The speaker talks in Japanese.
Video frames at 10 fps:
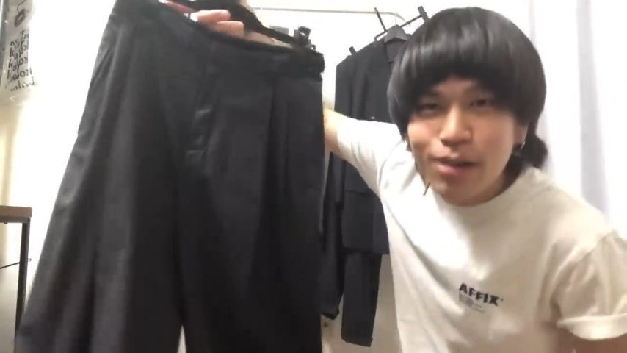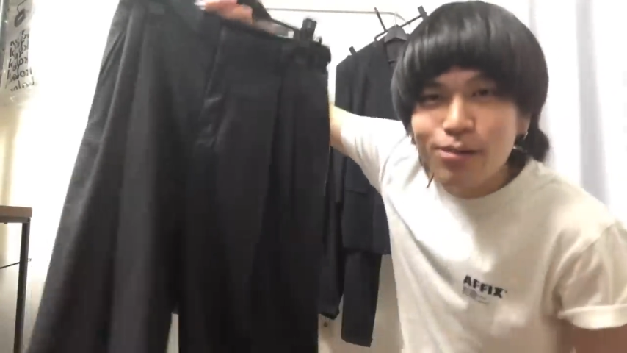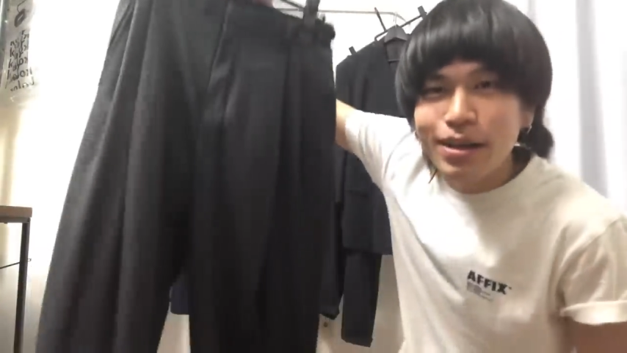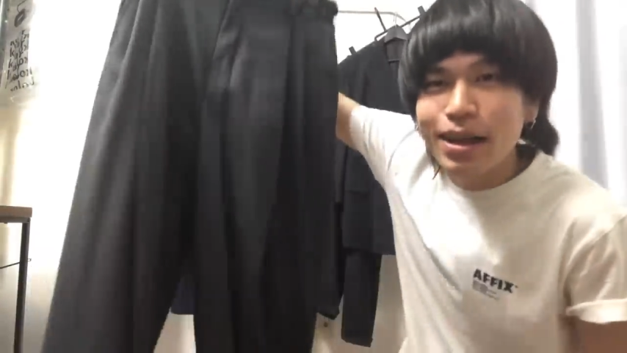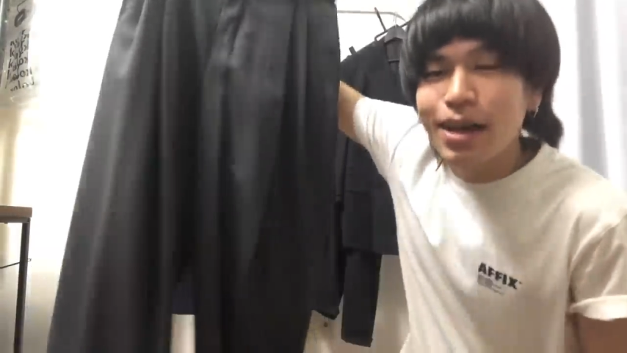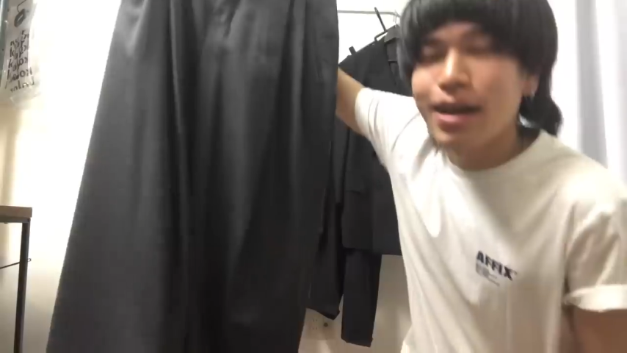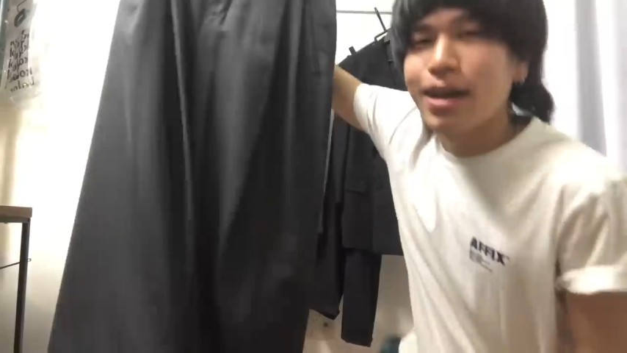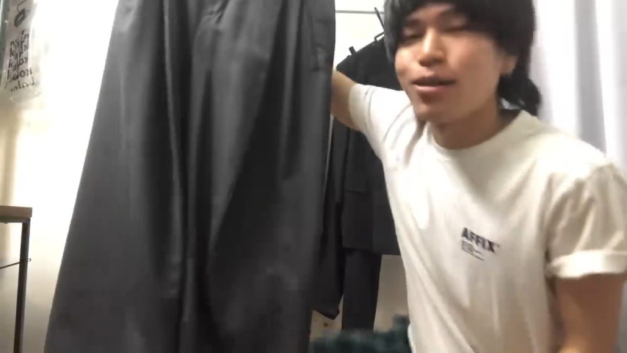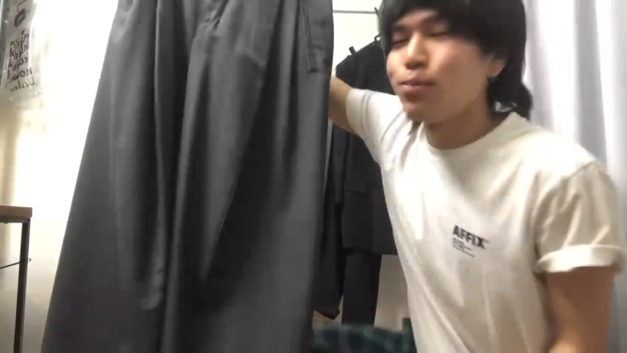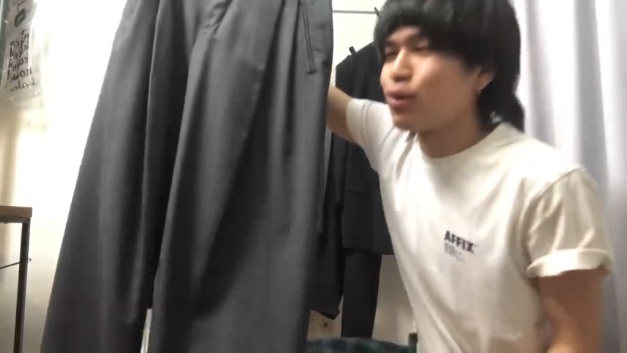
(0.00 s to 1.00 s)
あこれね
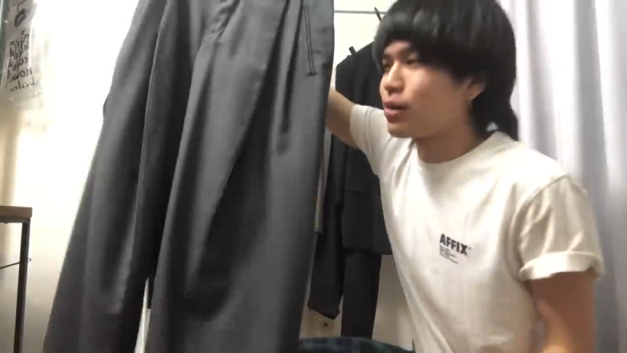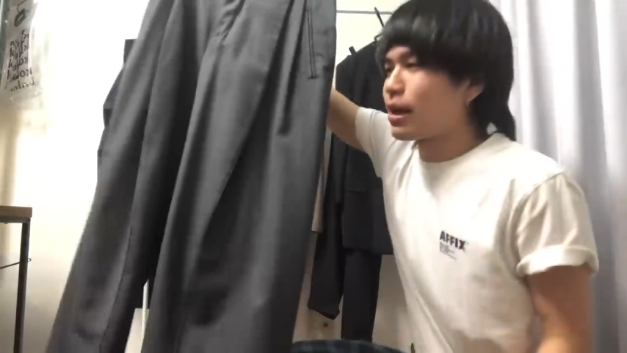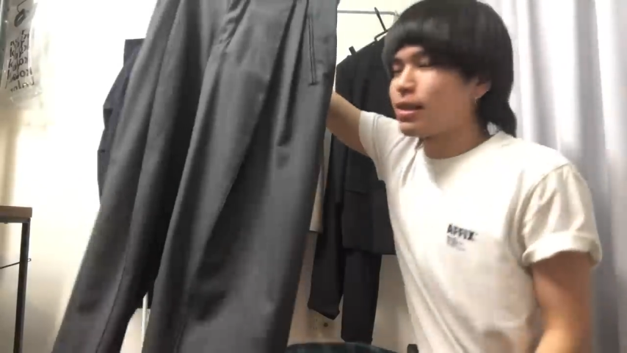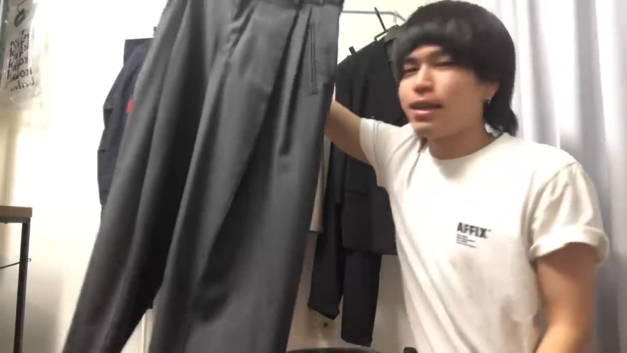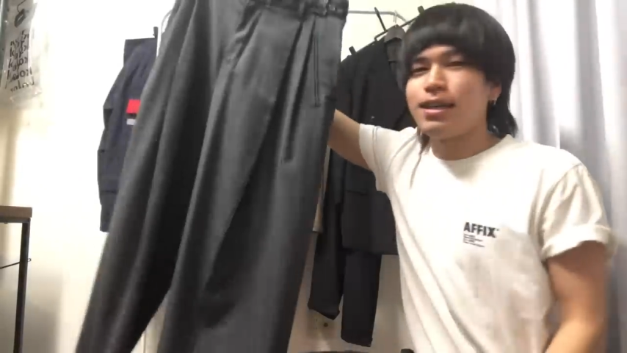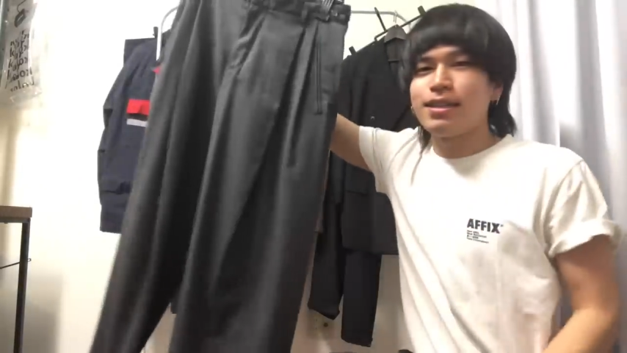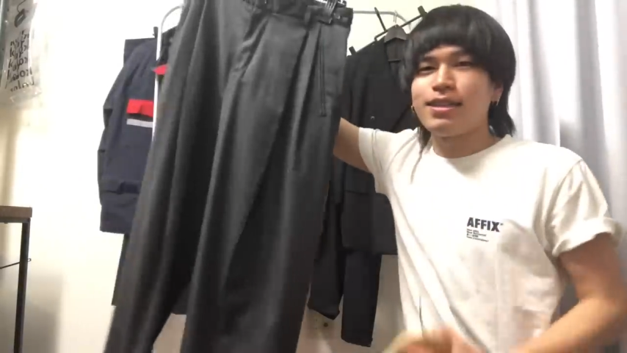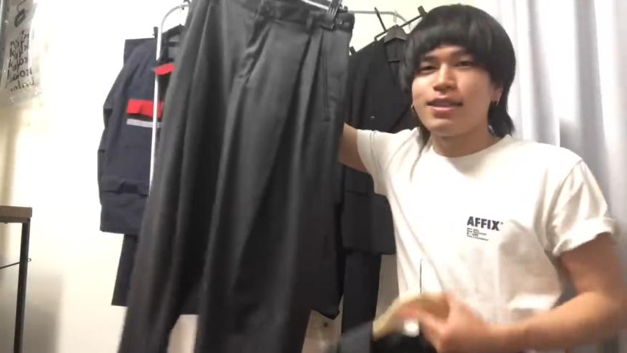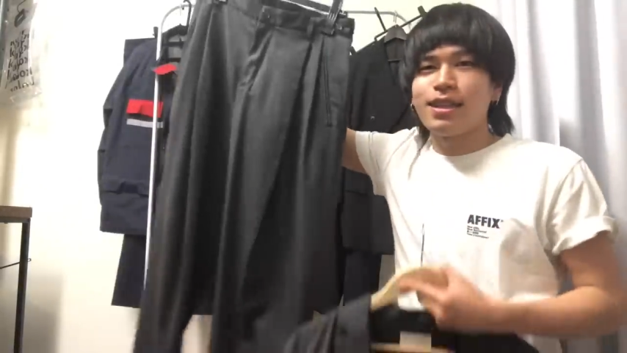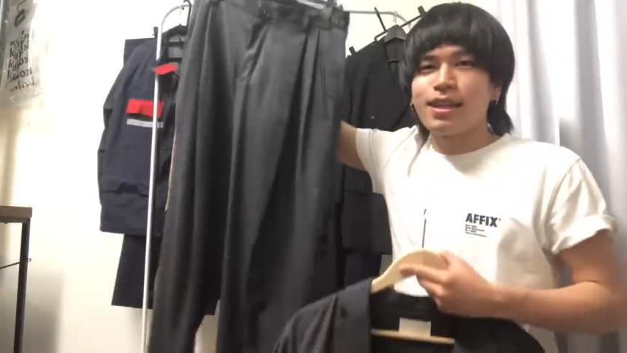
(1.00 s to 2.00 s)
あの僕が成
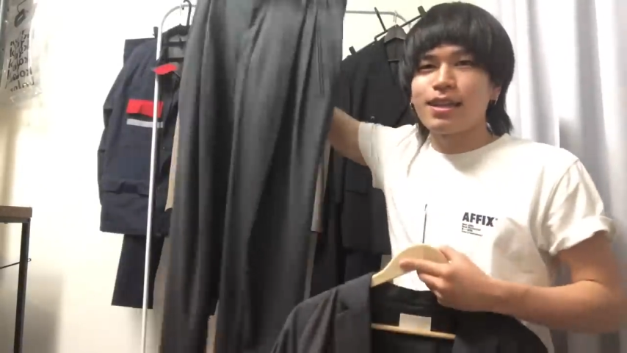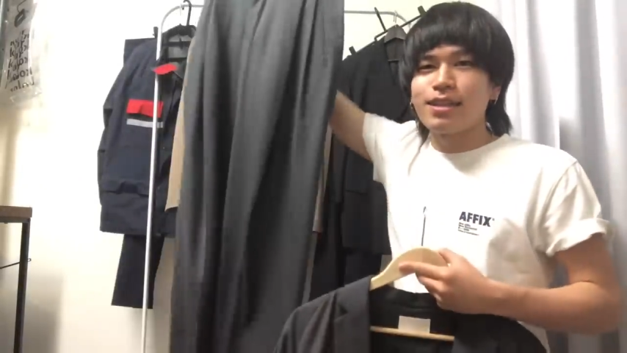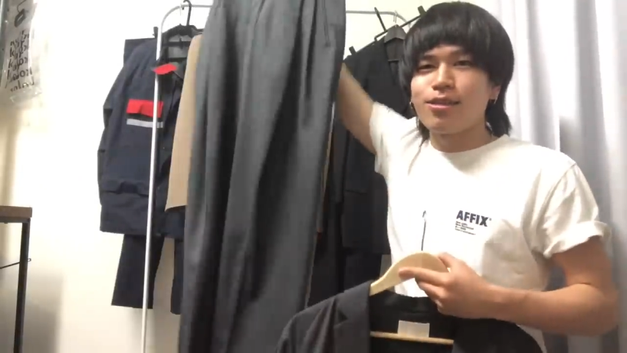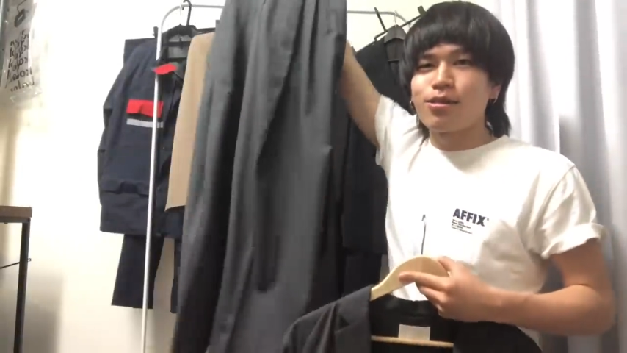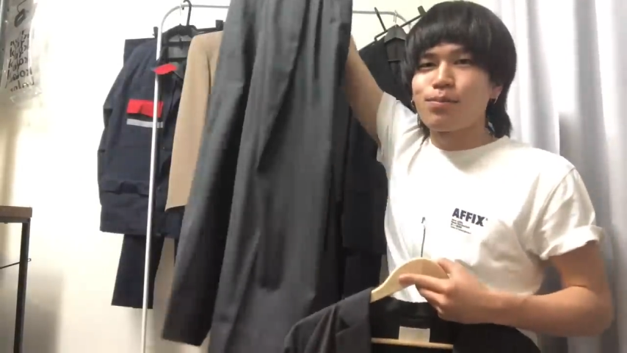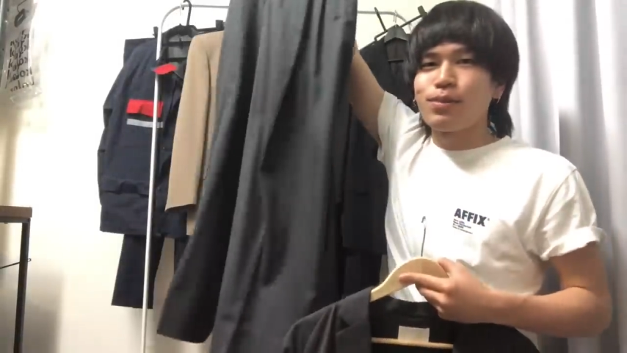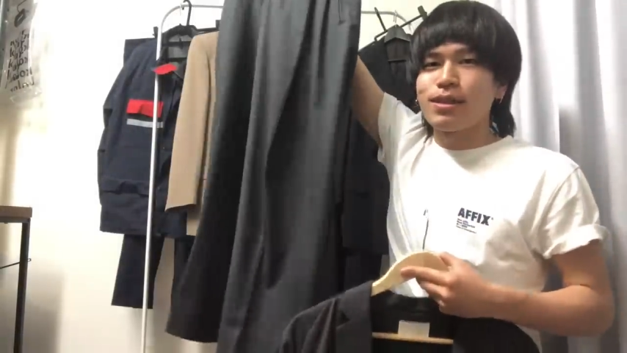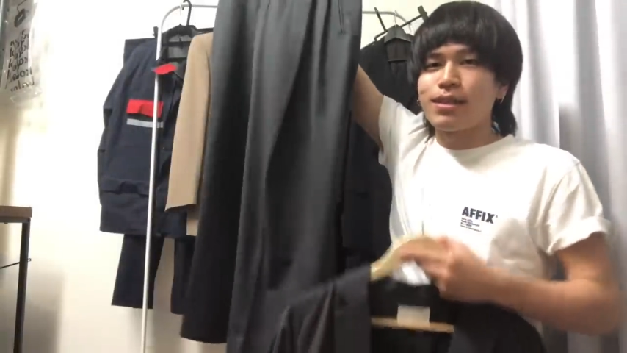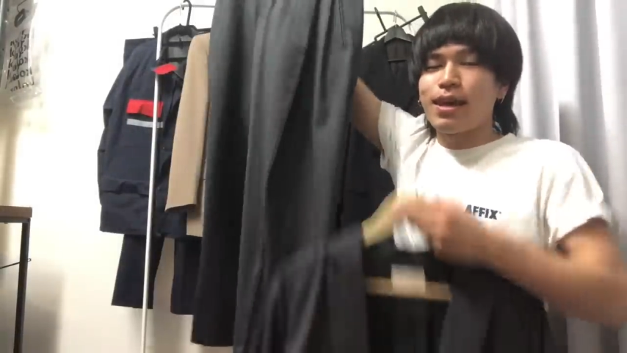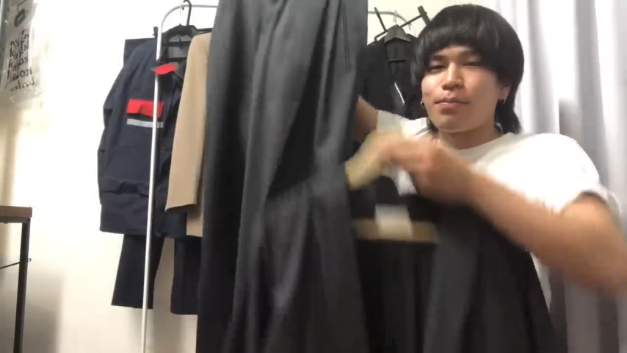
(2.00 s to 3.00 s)
人式出たセットアップ
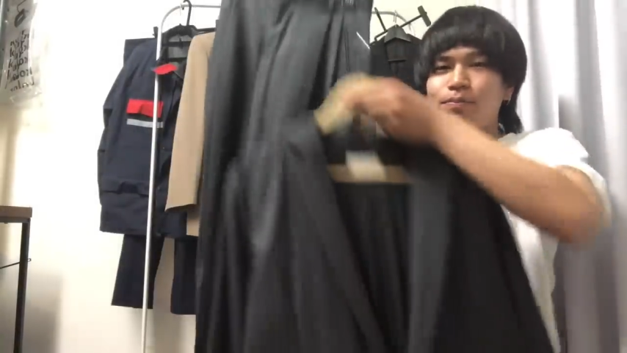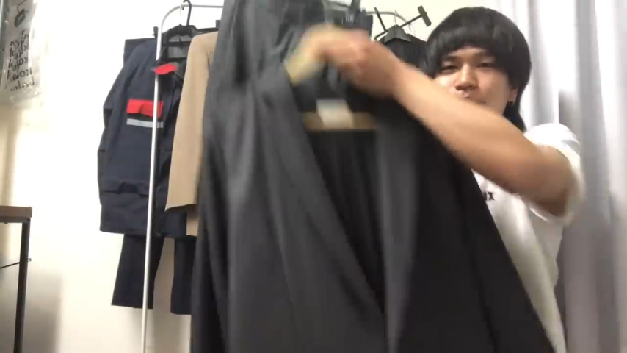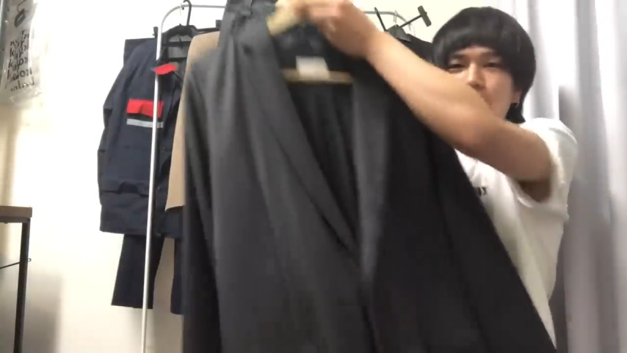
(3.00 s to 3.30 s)
ですね